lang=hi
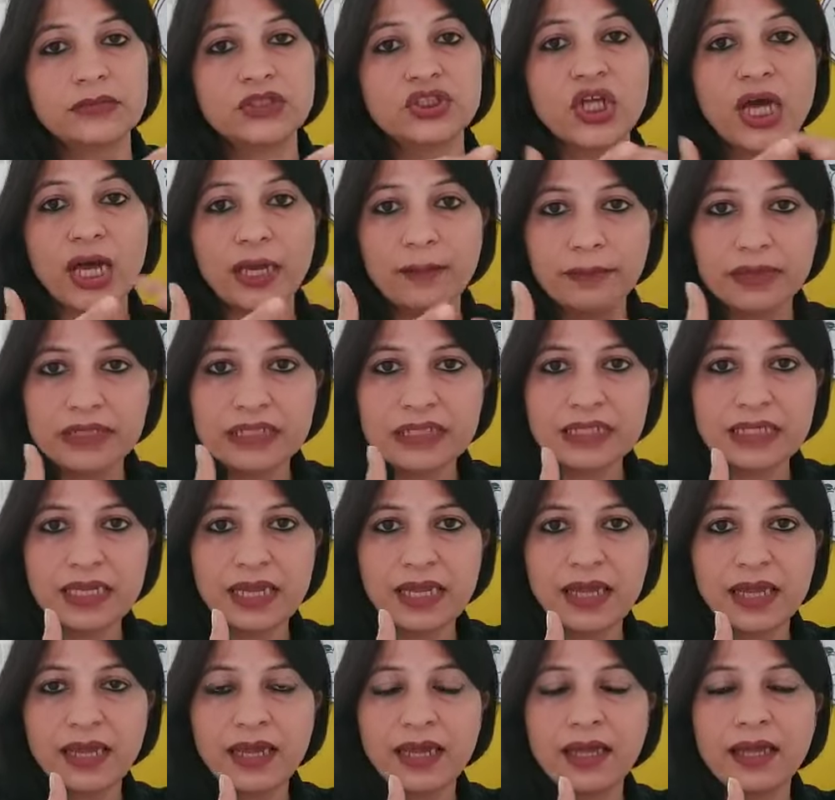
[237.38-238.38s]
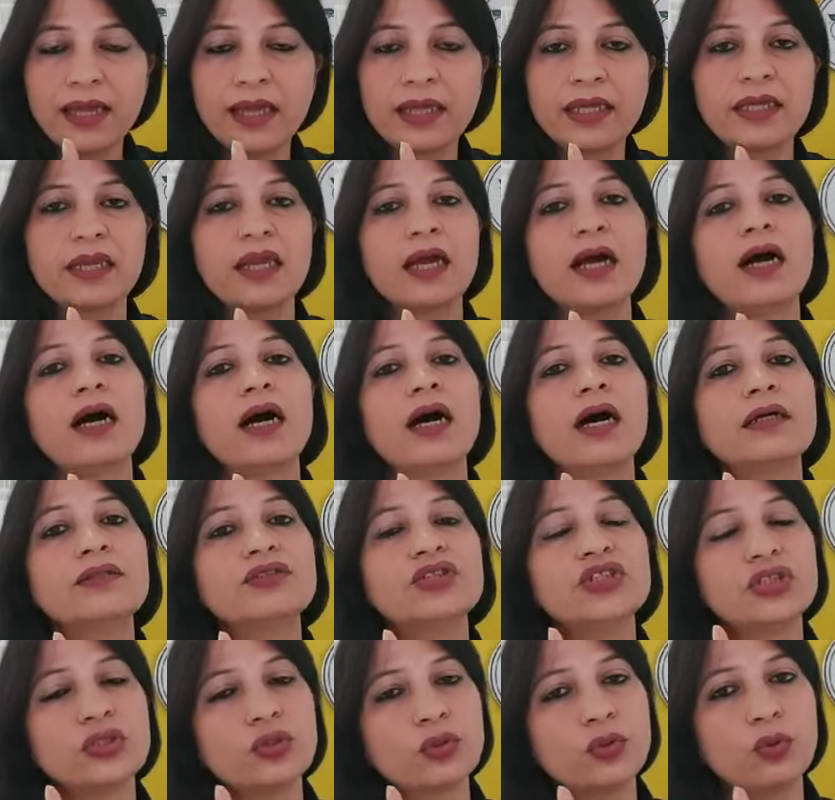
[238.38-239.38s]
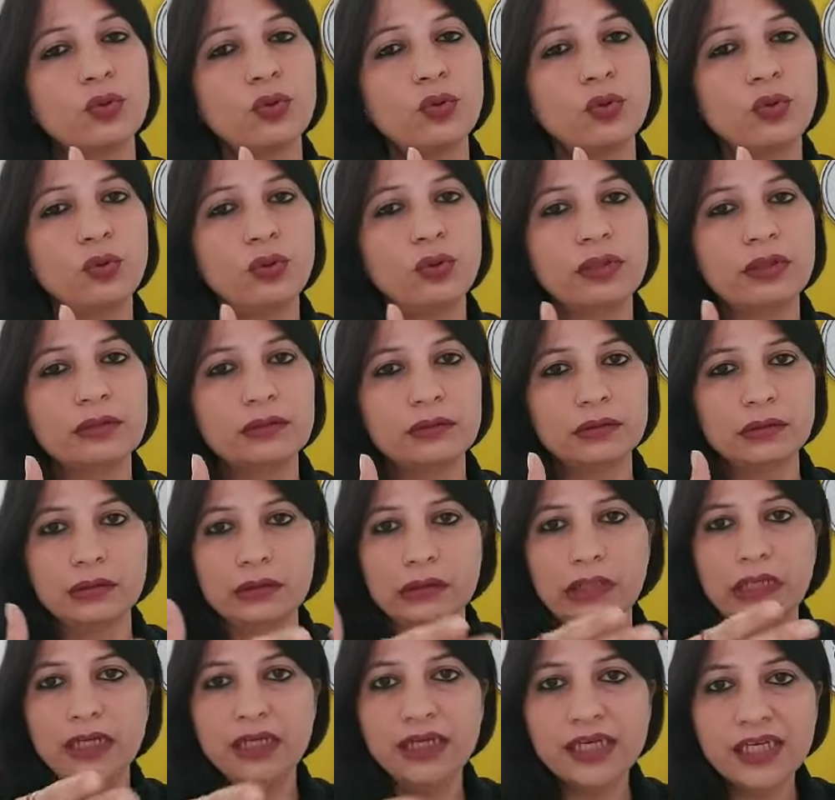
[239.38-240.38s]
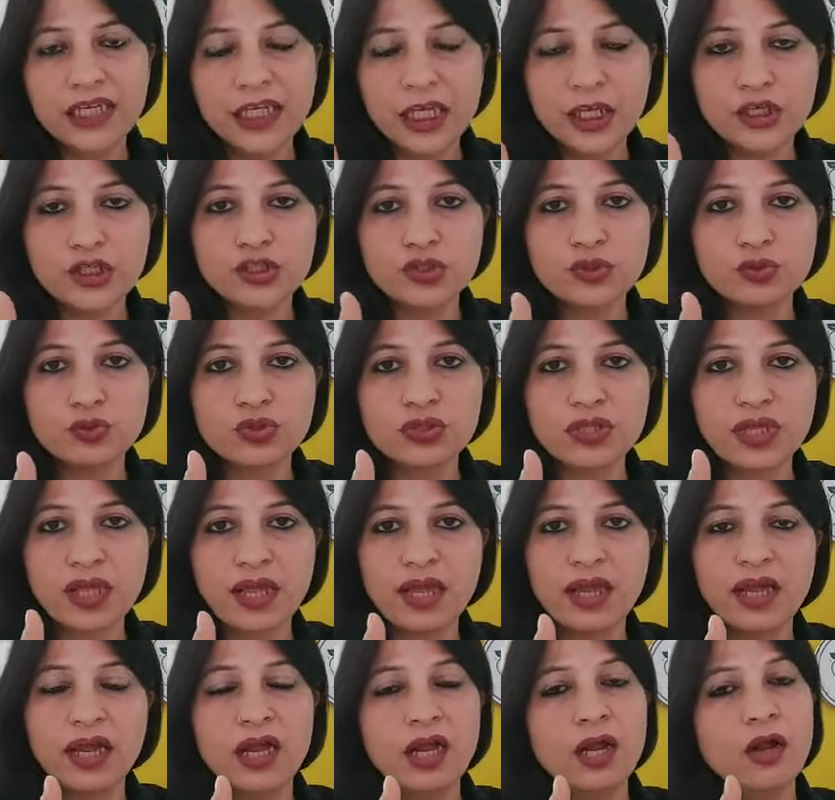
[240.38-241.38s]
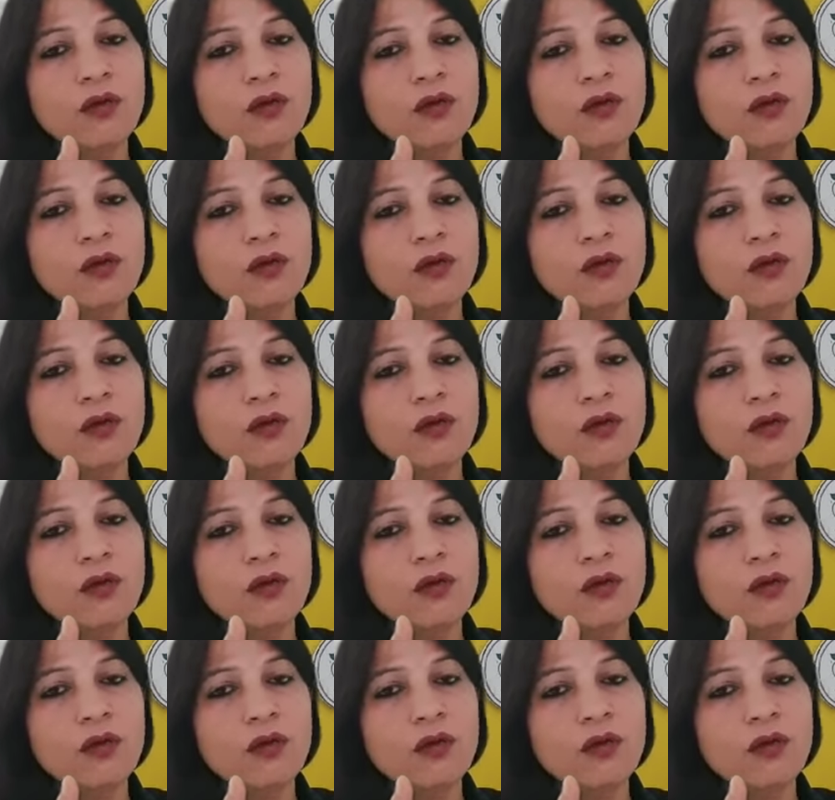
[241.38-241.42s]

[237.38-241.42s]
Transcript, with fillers: डायबिटिक हैं या जिनको किडनी के इश्यूज़ हैं